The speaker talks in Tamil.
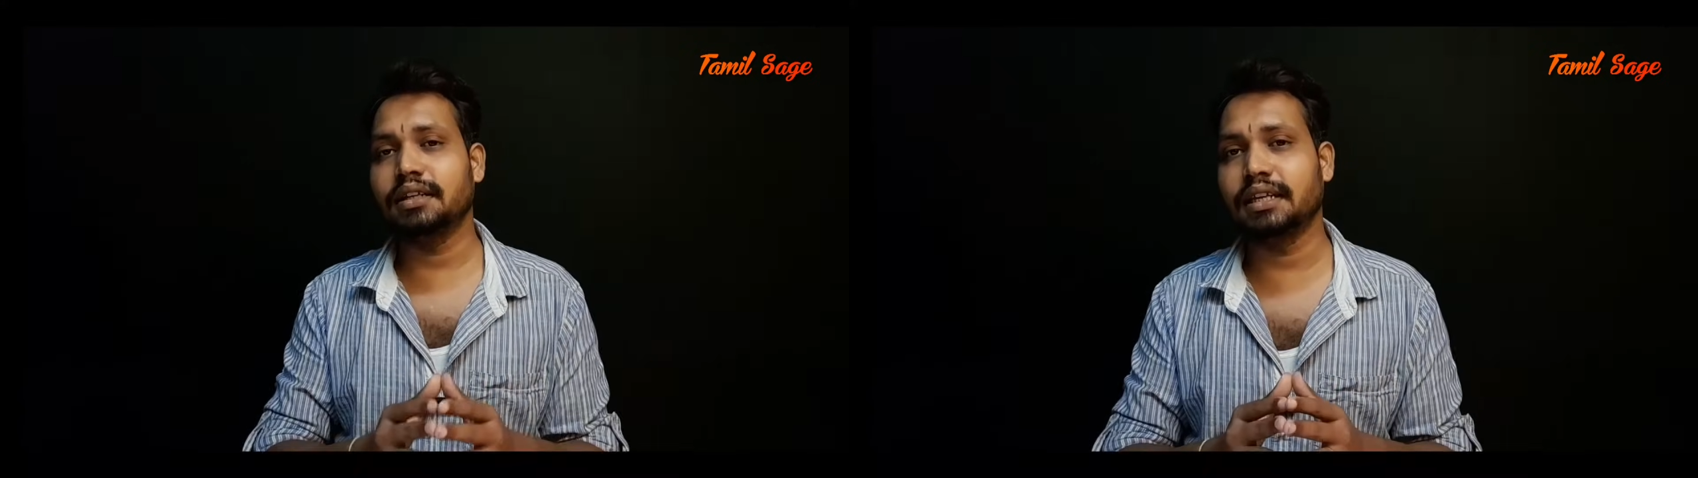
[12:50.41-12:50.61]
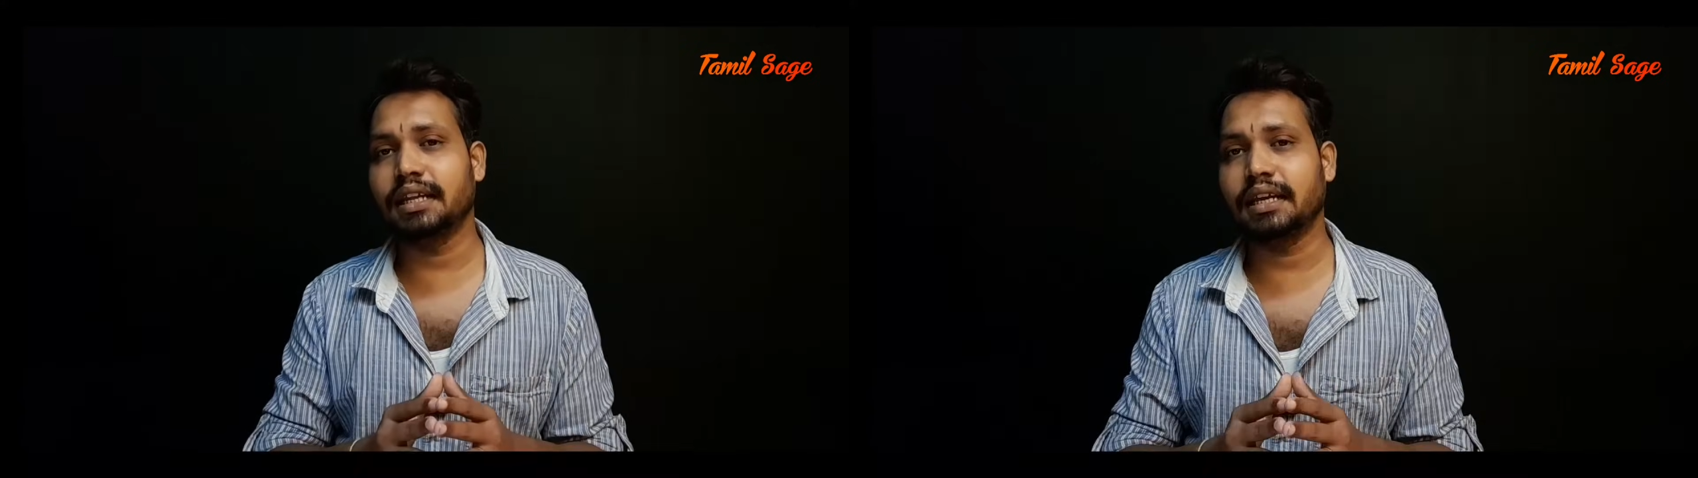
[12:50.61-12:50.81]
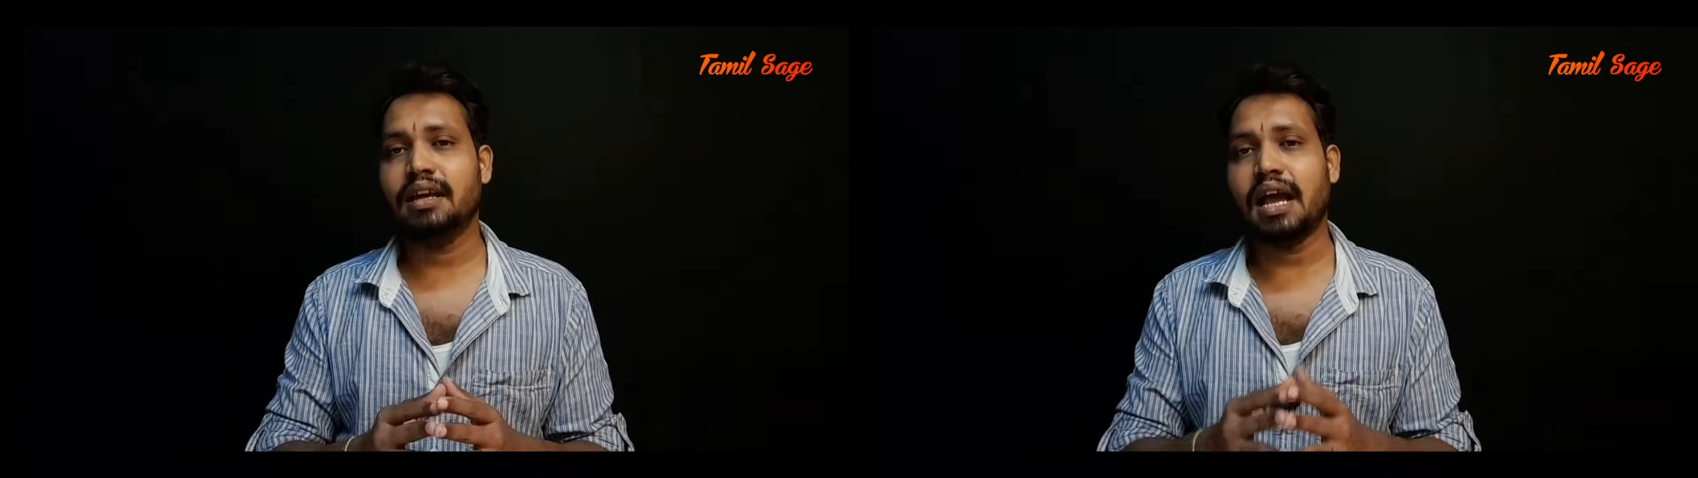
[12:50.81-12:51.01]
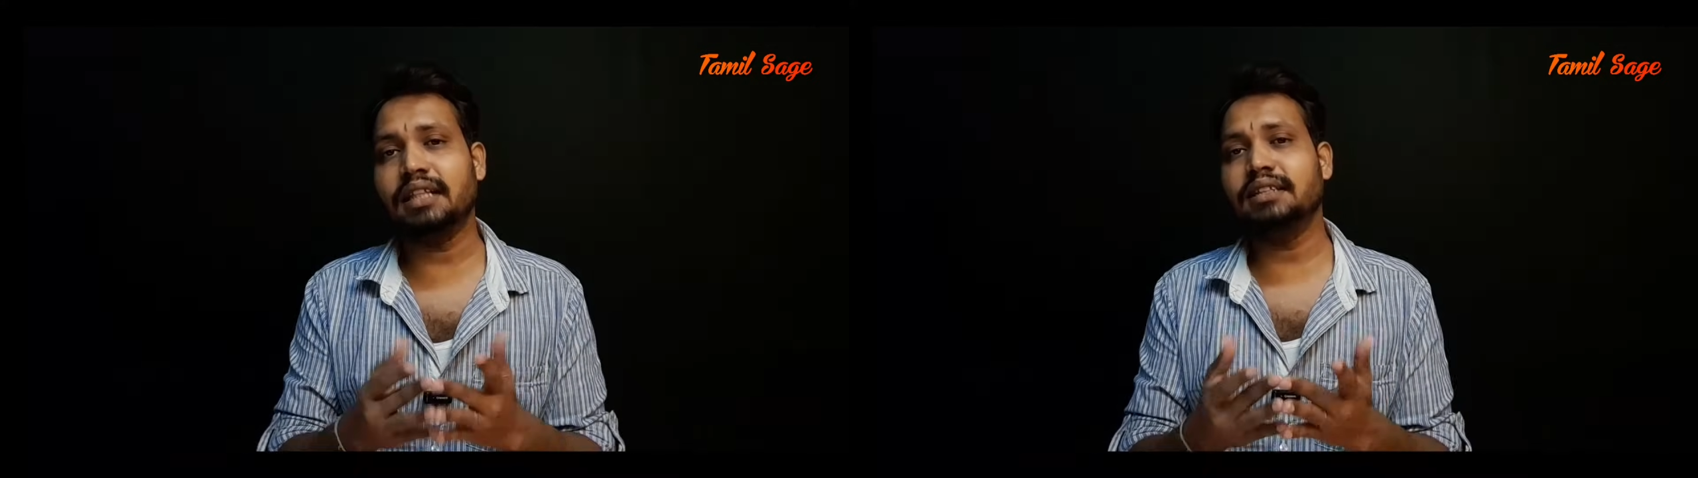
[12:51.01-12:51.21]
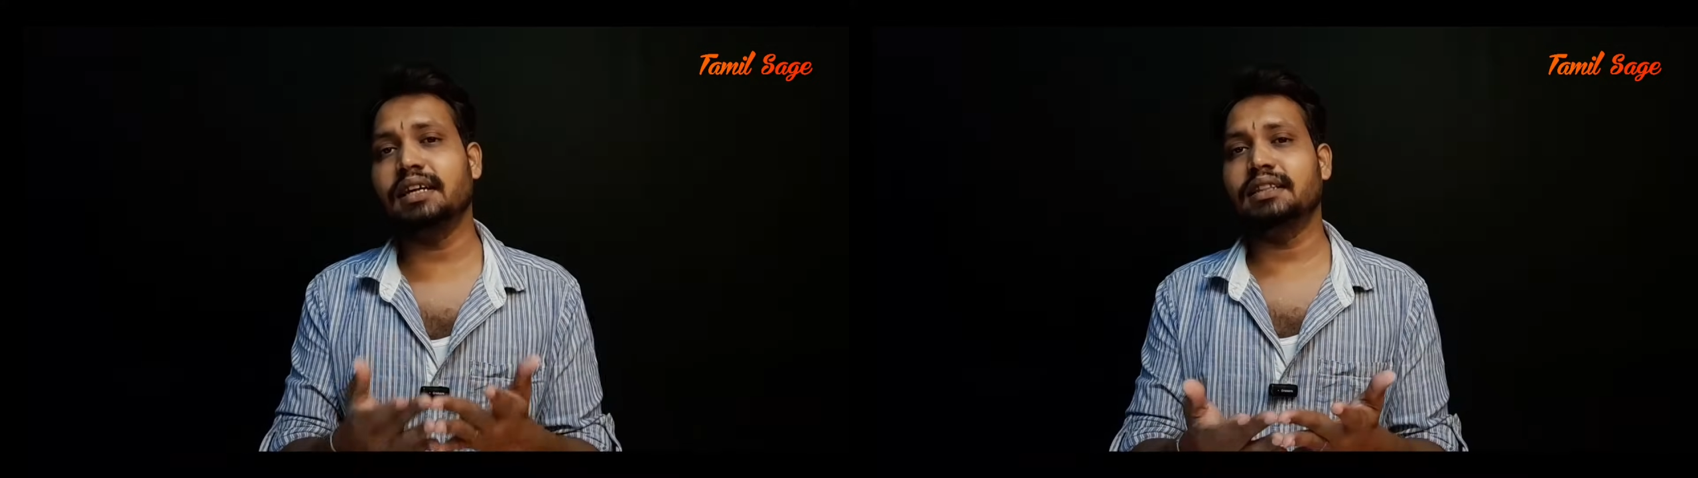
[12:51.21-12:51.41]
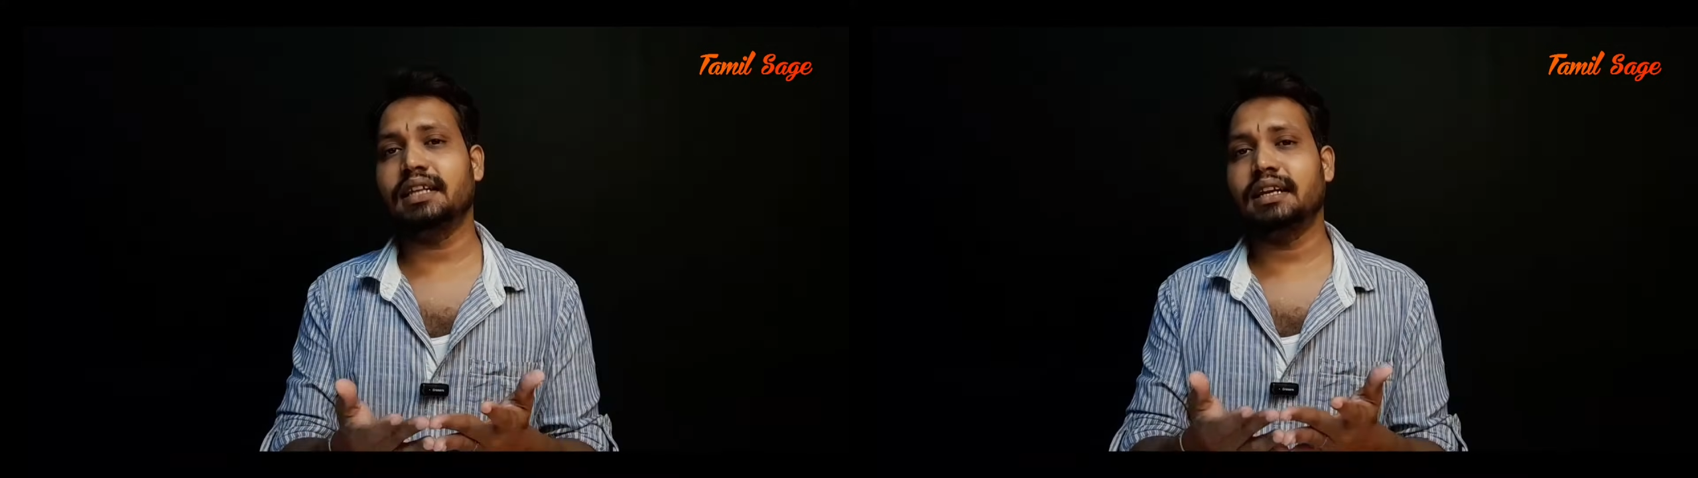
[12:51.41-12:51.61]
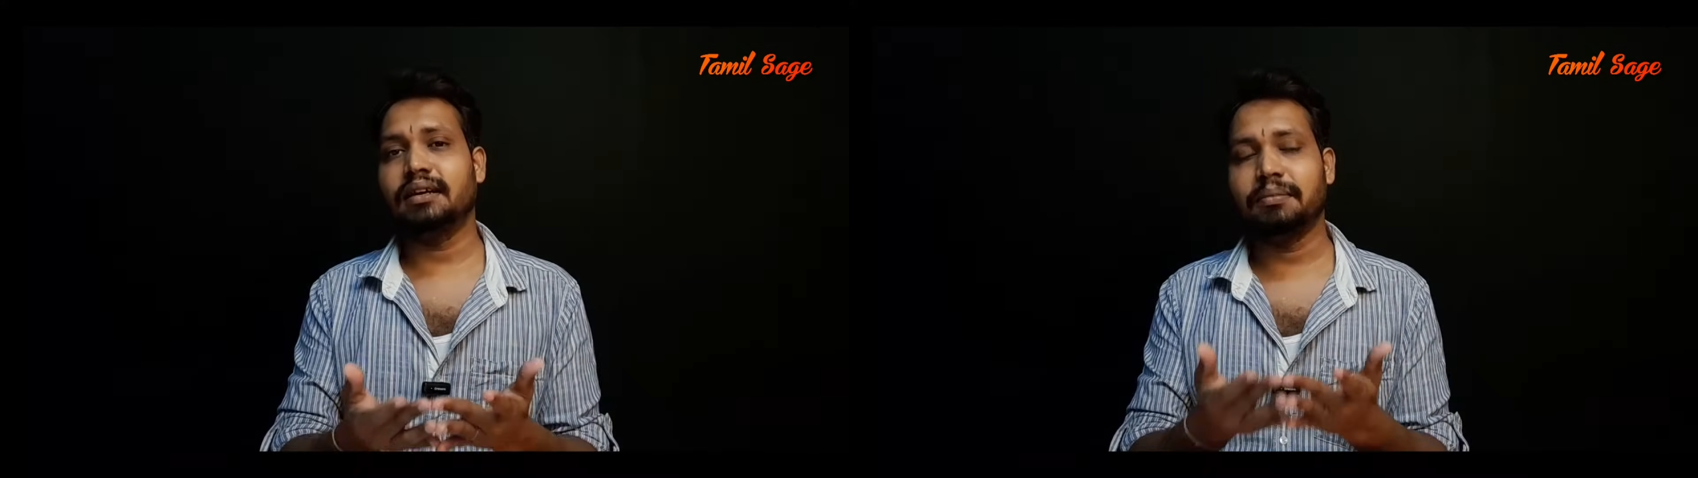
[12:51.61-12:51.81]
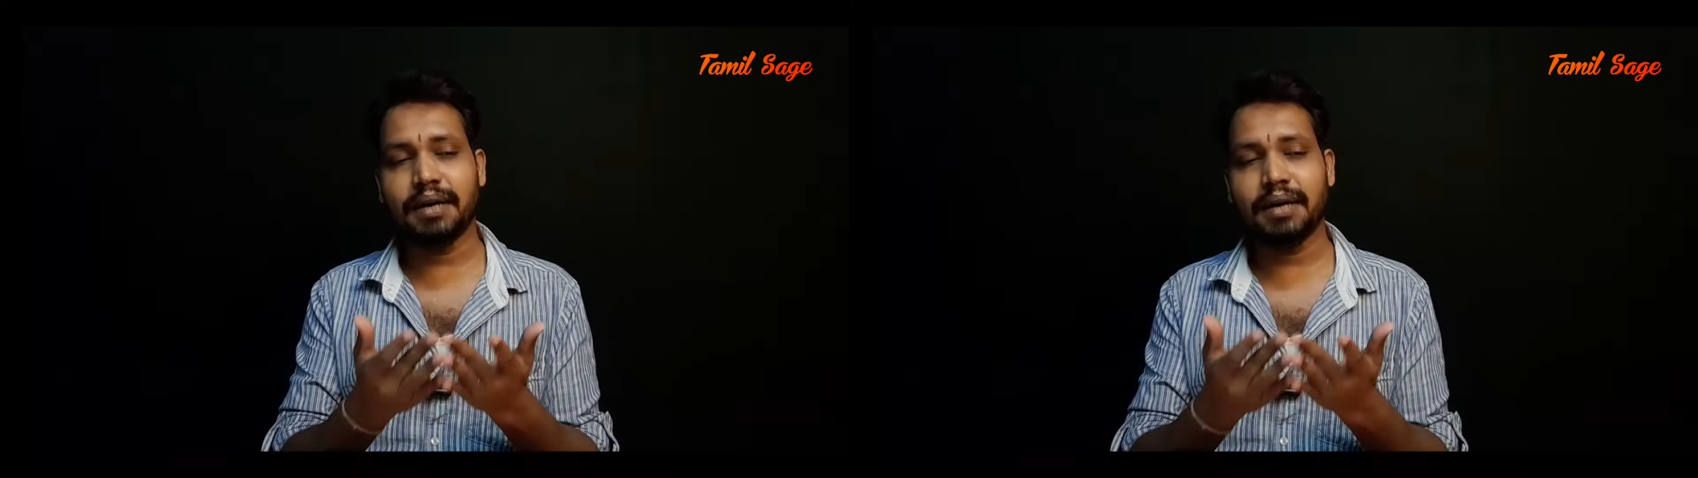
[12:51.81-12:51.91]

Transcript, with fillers: தடுக்கிறீங்க அதுதான் தெரியல